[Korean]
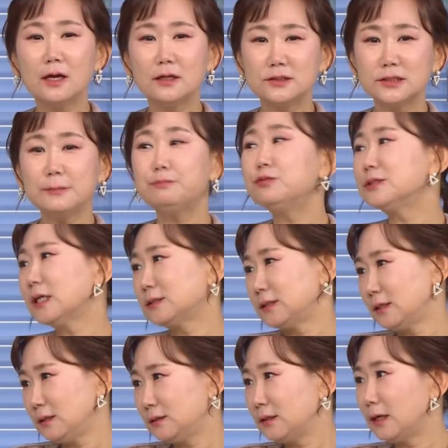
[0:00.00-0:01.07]

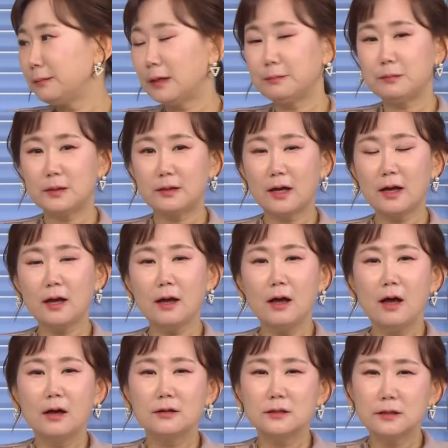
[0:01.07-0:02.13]
10부작짜리 드라마입니다. 어.
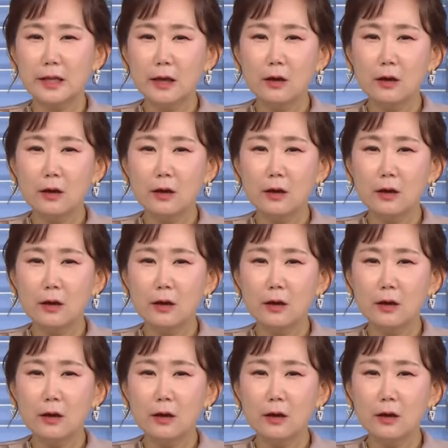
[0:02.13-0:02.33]
근데